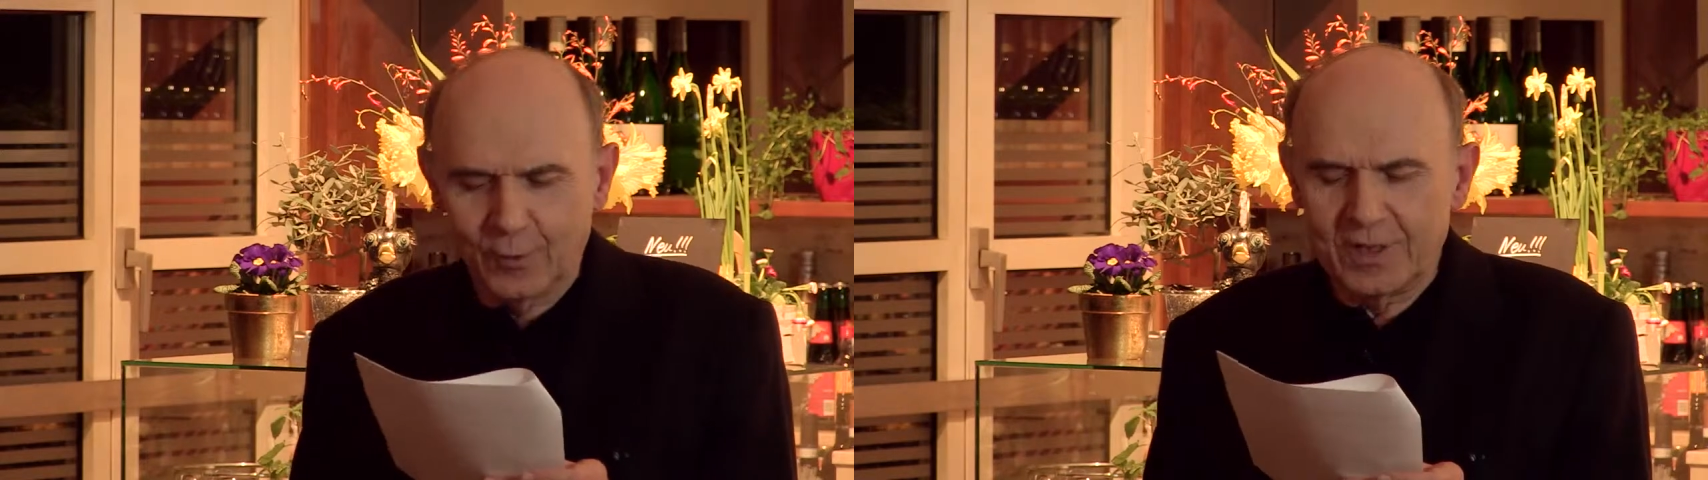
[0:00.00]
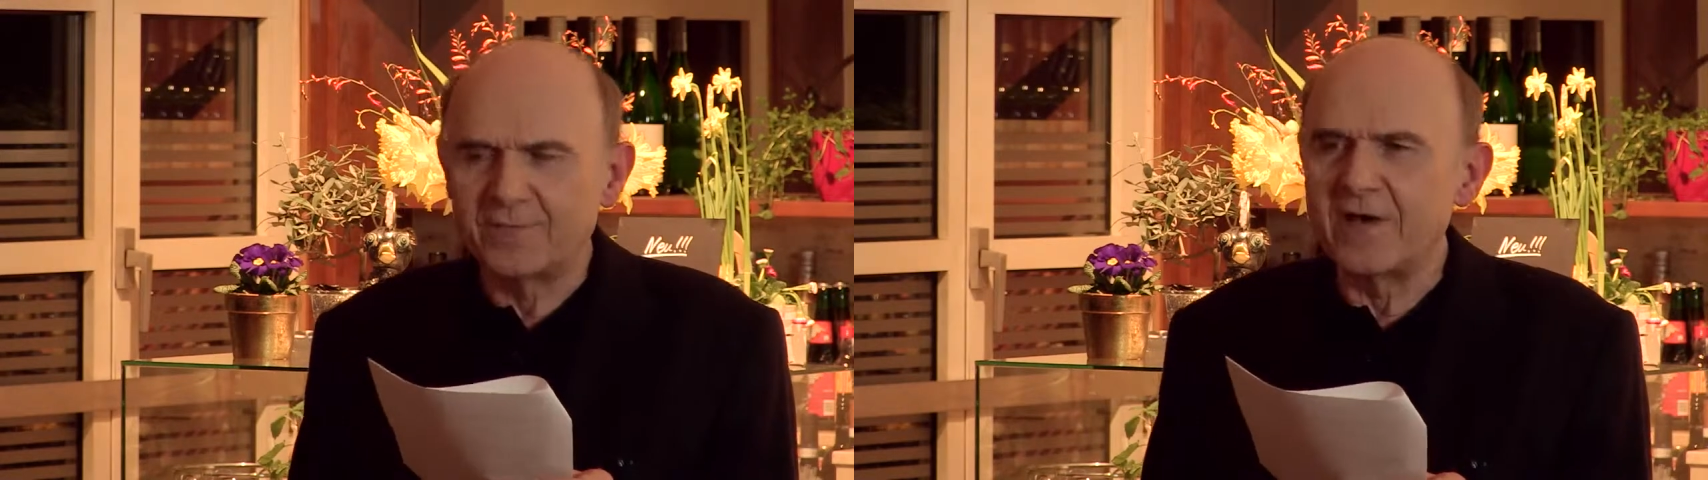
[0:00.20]

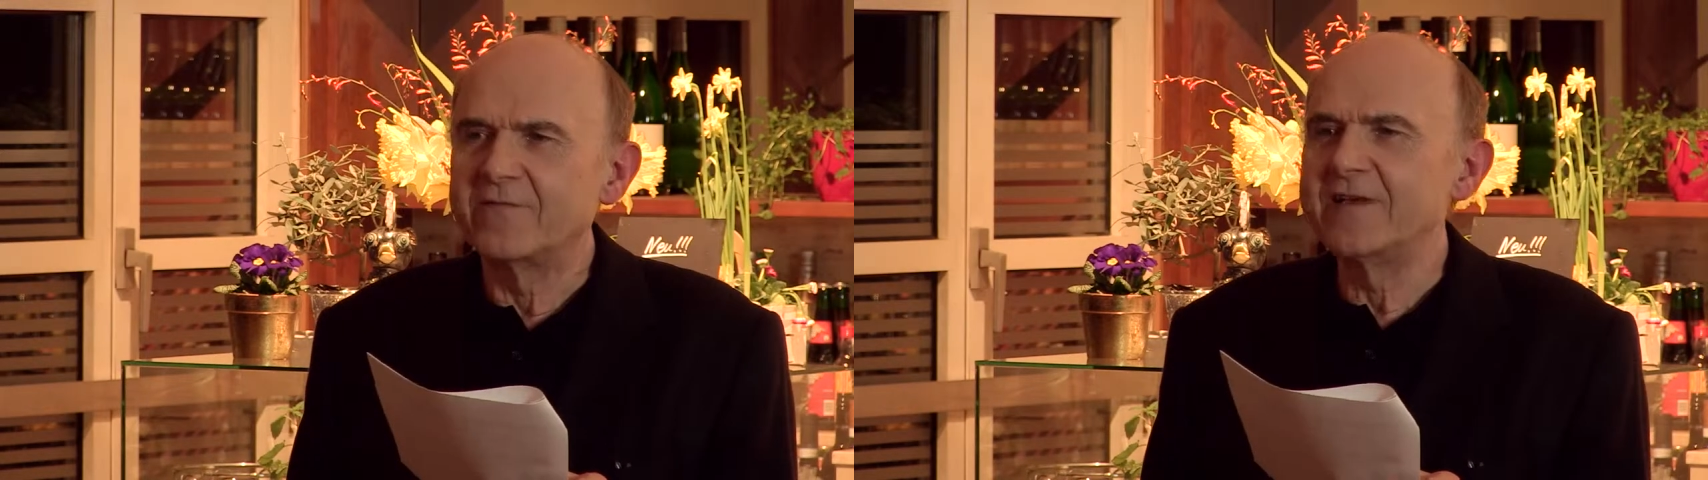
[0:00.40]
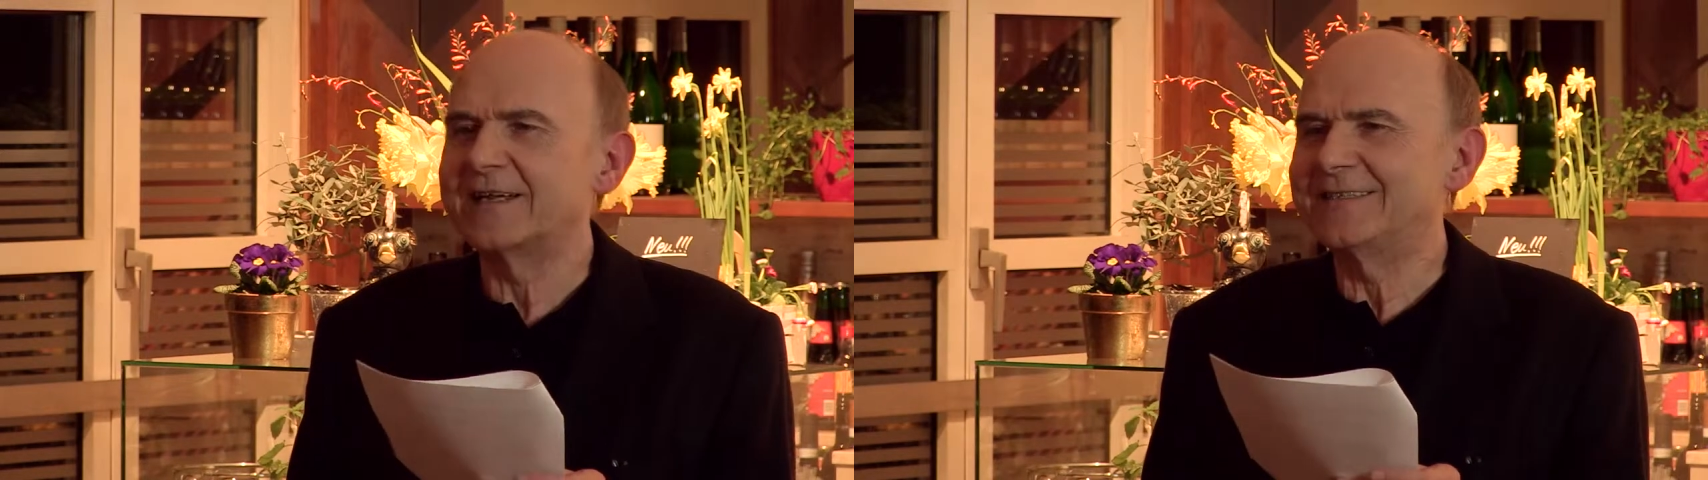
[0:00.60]
oder
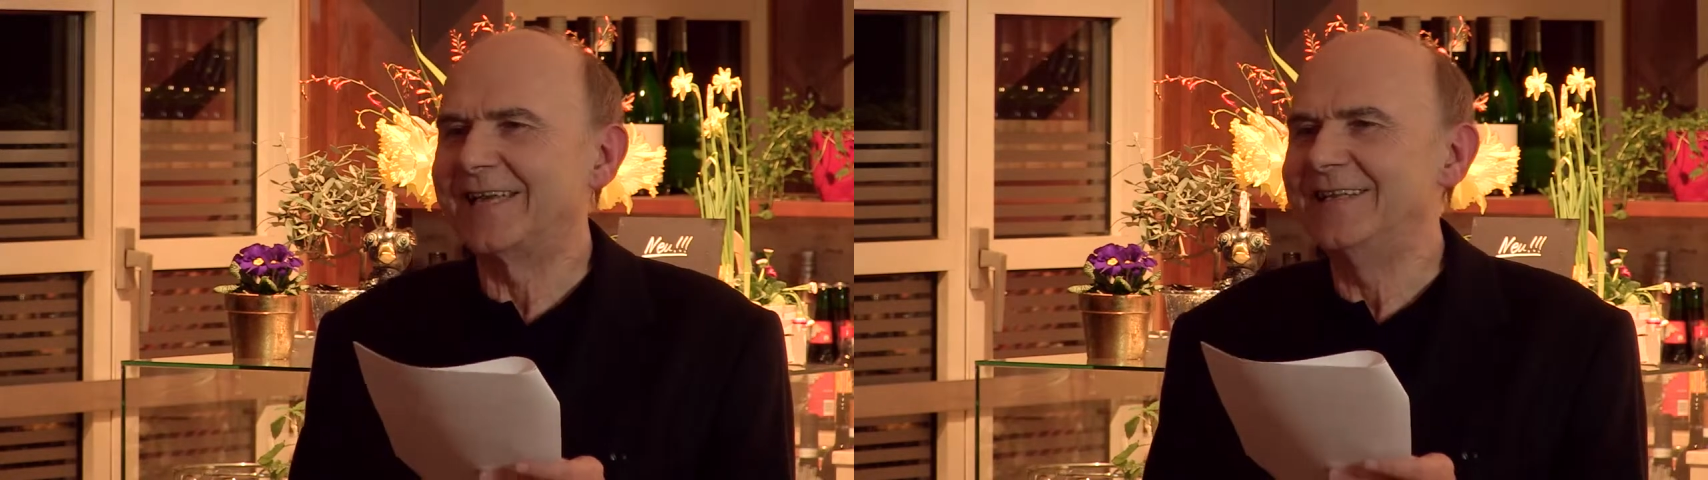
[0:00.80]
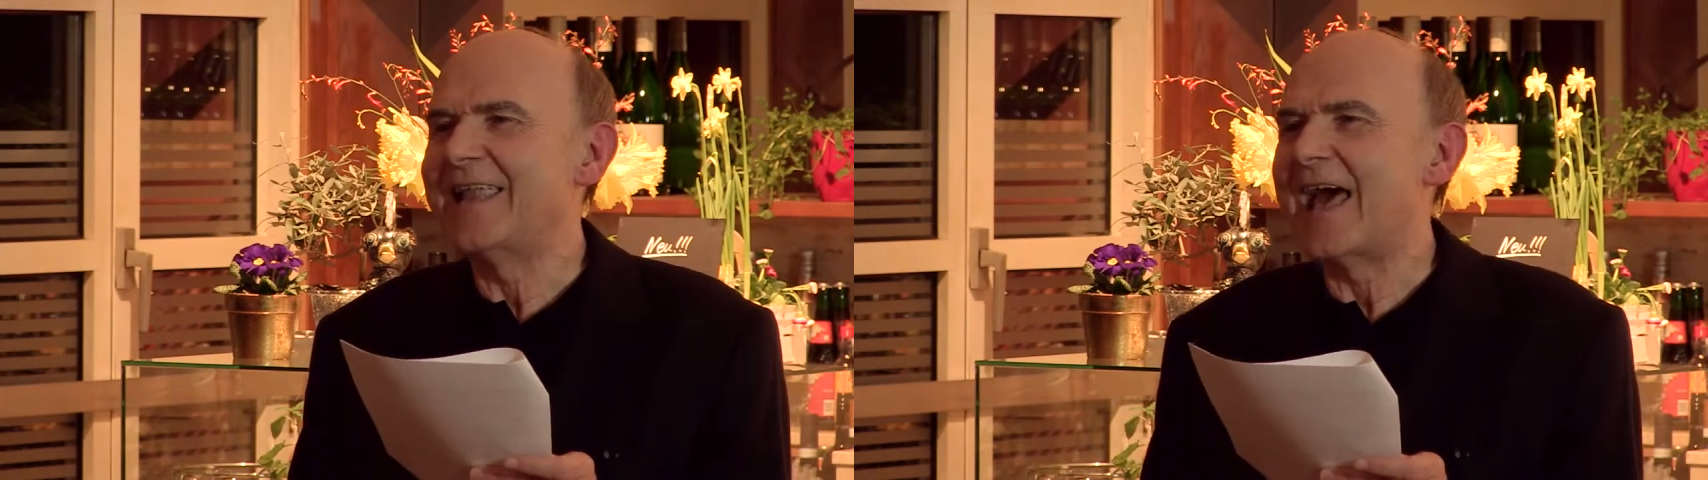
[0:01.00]
verwirrten